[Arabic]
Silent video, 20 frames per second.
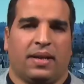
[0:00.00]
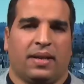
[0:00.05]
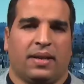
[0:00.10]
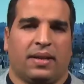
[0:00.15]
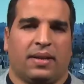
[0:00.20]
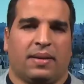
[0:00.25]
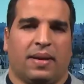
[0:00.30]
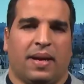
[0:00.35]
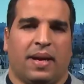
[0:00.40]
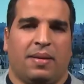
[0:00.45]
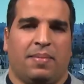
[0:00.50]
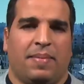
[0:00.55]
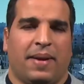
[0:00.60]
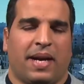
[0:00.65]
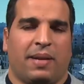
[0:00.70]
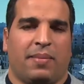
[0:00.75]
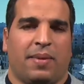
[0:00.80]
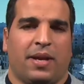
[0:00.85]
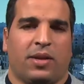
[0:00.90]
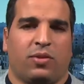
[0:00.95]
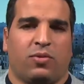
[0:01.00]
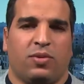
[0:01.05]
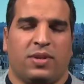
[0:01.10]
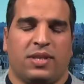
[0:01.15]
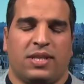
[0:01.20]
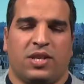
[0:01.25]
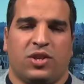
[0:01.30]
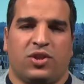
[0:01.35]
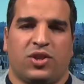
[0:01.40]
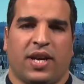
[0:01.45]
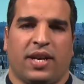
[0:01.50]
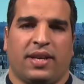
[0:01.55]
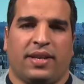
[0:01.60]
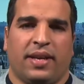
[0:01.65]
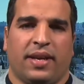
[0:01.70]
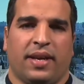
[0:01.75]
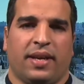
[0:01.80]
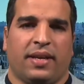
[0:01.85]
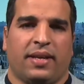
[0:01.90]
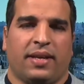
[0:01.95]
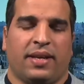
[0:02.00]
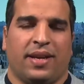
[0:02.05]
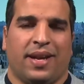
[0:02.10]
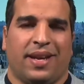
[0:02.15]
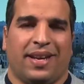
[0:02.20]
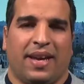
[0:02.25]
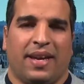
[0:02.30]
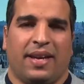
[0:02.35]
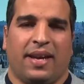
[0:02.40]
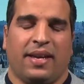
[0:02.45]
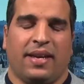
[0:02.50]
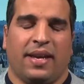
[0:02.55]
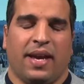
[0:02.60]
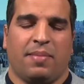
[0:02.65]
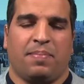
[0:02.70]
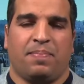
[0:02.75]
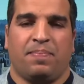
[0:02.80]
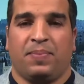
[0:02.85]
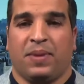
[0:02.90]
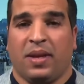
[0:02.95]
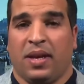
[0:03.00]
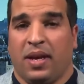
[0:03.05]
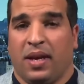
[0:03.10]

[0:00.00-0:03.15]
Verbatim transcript: آه، البرلمان التونسي شهد خلال الأيام